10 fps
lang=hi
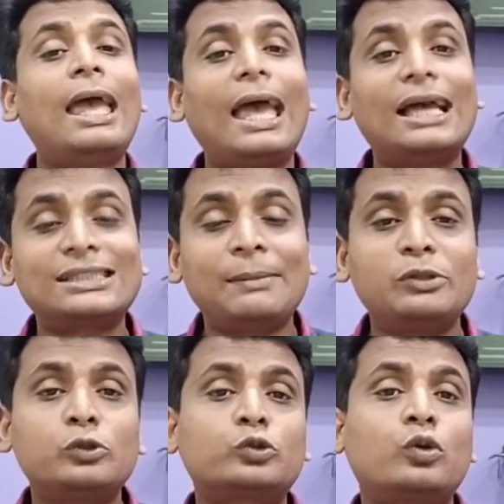ऐसे में
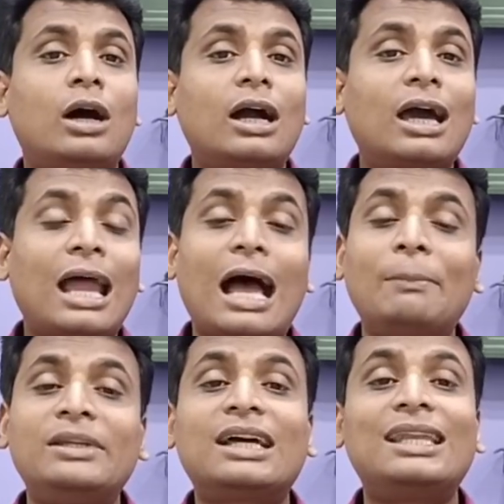दोस्तों अगर
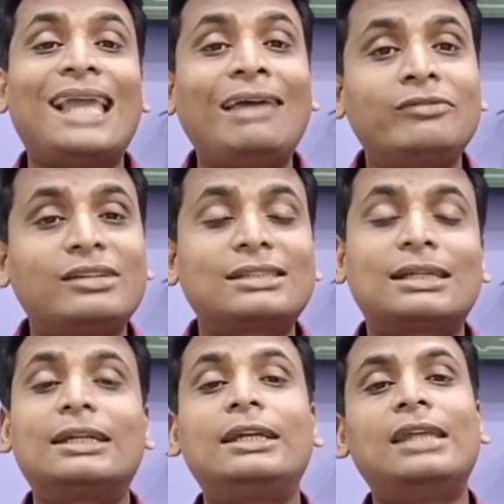आप इनका लाइव क्लास
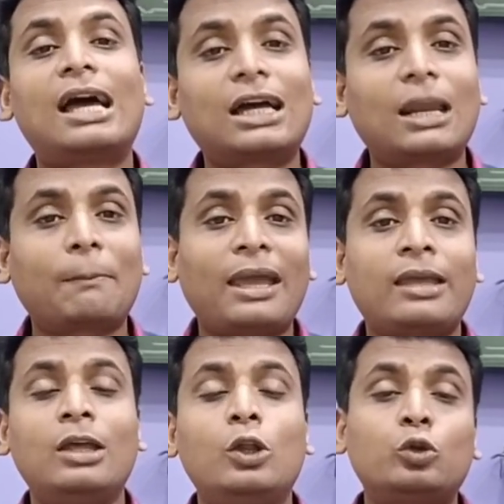अटेंड ना कर
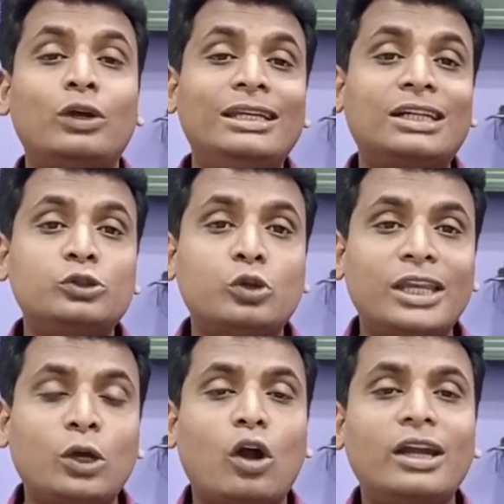पाए तो इनका जो
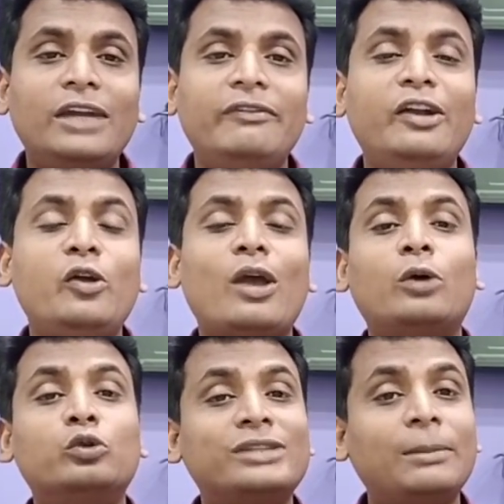रिकॉर्डेड वीडियो है
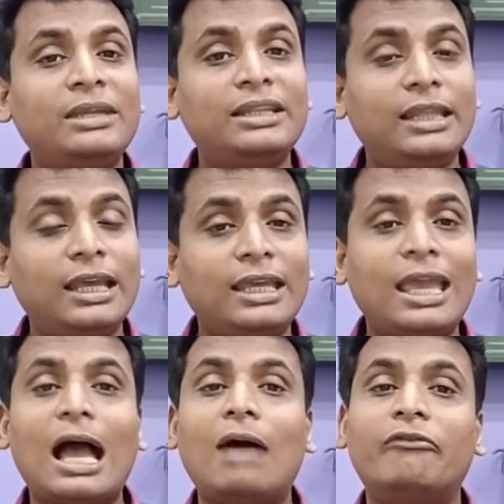उसे भी देख के
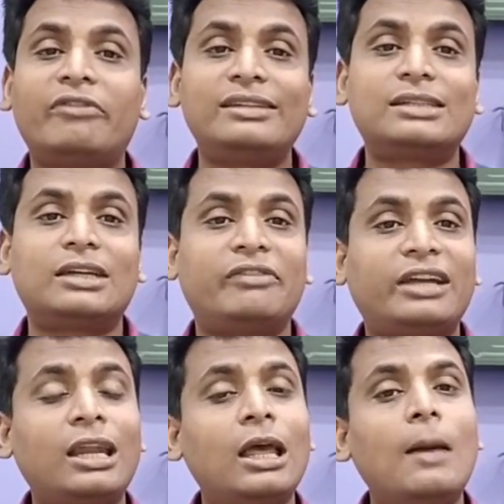आप फ्री
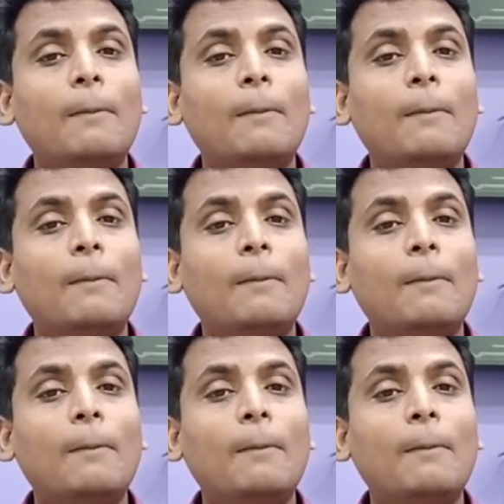सर्टिफिकेट